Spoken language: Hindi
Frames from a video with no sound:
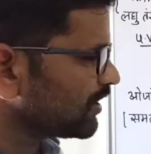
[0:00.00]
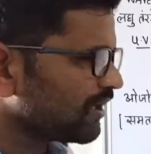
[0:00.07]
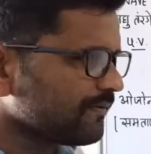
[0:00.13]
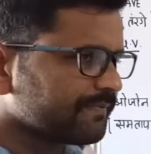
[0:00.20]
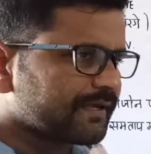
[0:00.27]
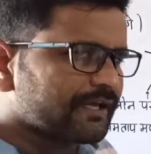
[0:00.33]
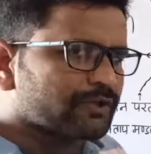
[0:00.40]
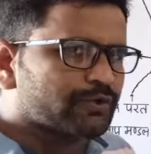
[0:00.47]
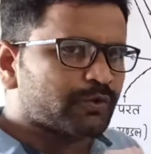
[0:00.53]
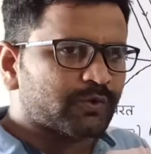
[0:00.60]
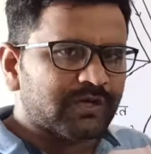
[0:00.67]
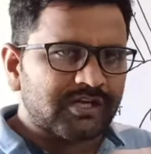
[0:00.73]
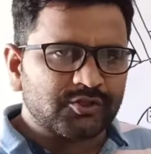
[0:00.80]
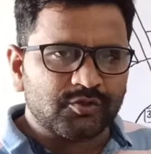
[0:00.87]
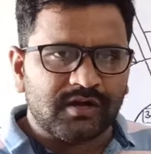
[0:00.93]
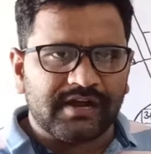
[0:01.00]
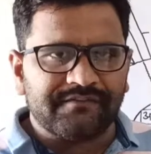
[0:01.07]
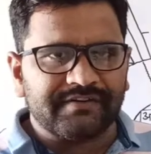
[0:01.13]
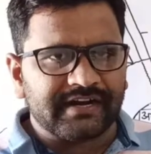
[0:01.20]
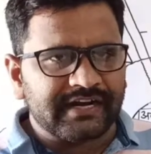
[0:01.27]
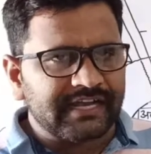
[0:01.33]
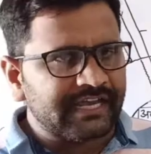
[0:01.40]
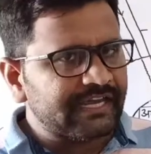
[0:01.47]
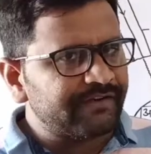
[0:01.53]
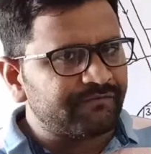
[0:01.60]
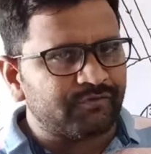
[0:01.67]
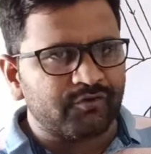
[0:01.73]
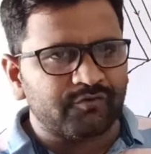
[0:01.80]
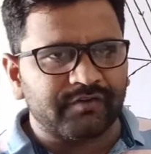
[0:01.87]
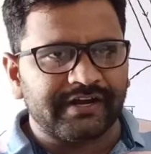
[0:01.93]
तरफ गैसों का जो आवरण है
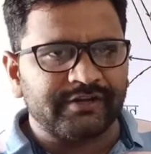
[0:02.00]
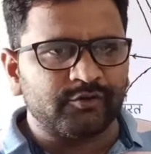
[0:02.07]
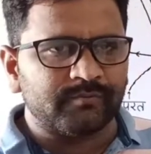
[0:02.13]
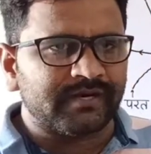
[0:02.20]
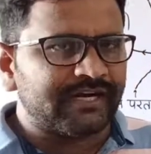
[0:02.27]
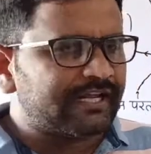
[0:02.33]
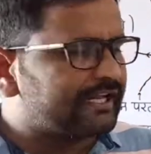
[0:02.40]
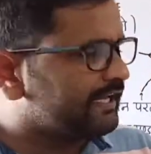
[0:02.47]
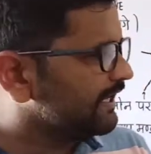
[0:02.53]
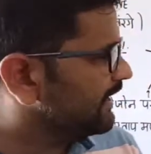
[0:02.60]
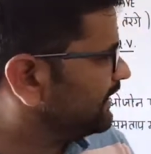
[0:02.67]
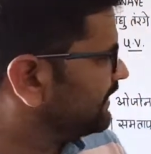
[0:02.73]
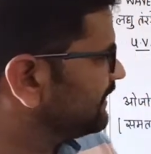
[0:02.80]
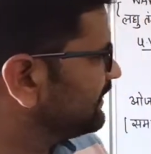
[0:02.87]
वो वायुमंडल है